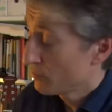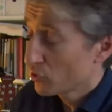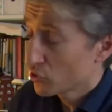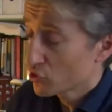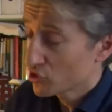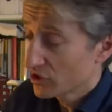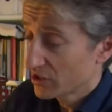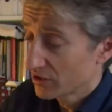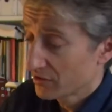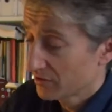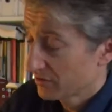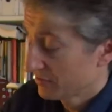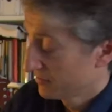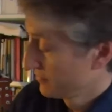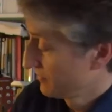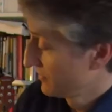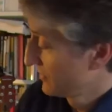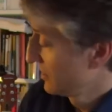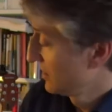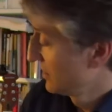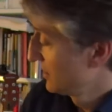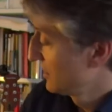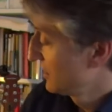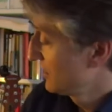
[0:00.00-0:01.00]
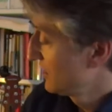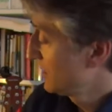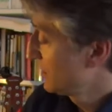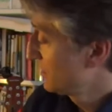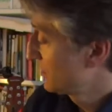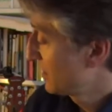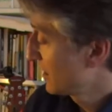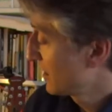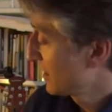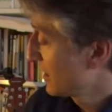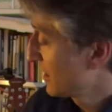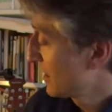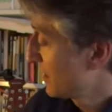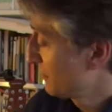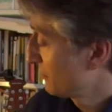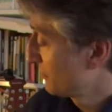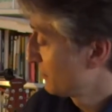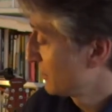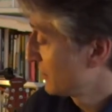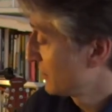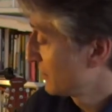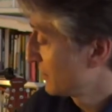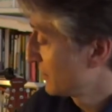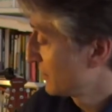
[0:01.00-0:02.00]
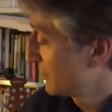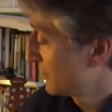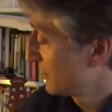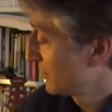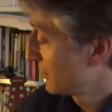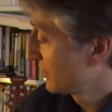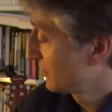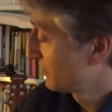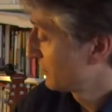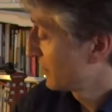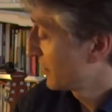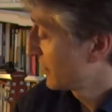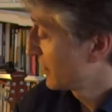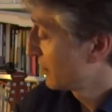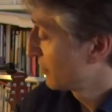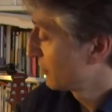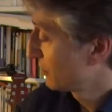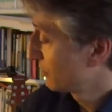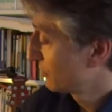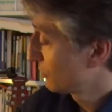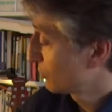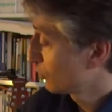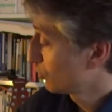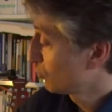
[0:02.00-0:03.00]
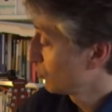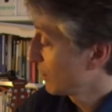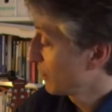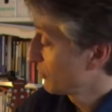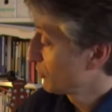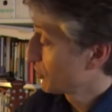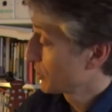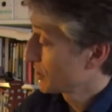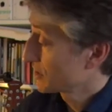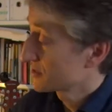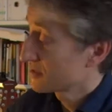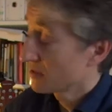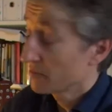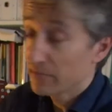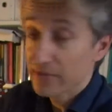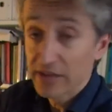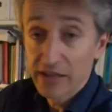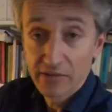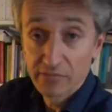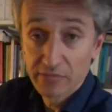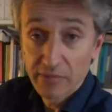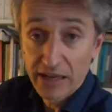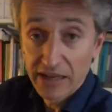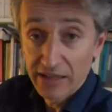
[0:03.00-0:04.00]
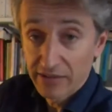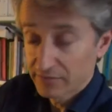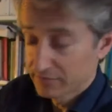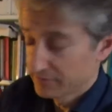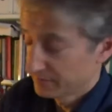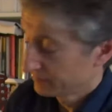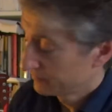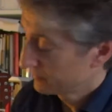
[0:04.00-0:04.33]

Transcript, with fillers: POSIT y tengan, eh, rotuladores también, ¿vale?